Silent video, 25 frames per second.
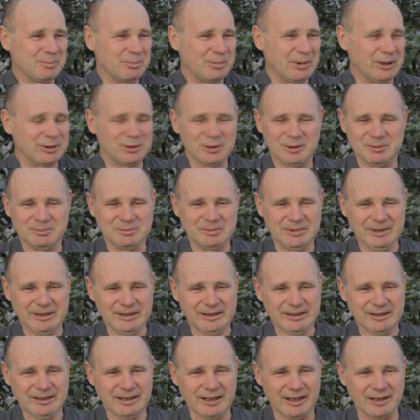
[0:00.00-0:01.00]
потом
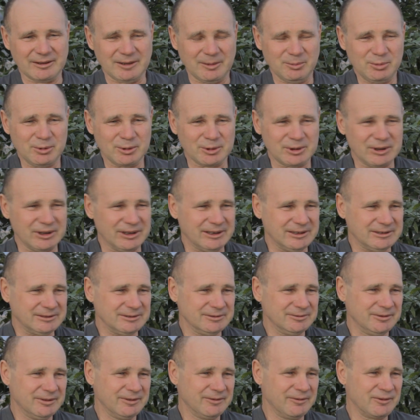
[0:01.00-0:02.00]

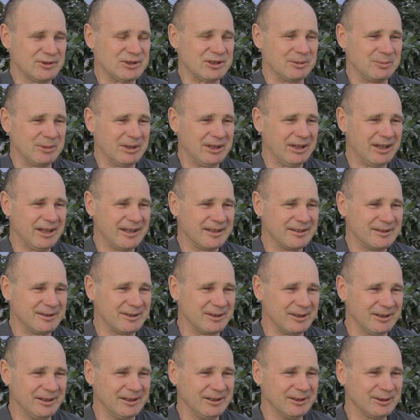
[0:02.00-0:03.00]
работал в
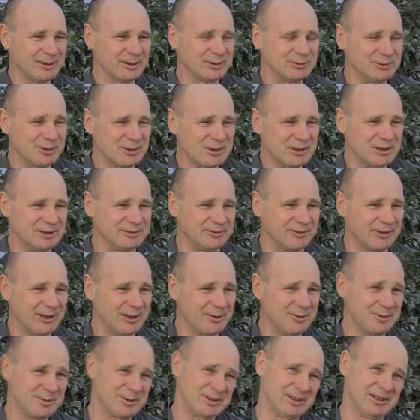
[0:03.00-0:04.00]
Чемкенте, служил в
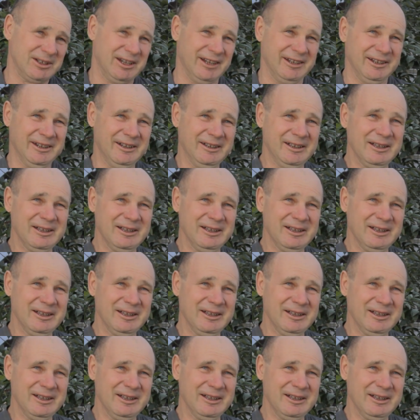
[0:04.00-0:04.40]
Грузии.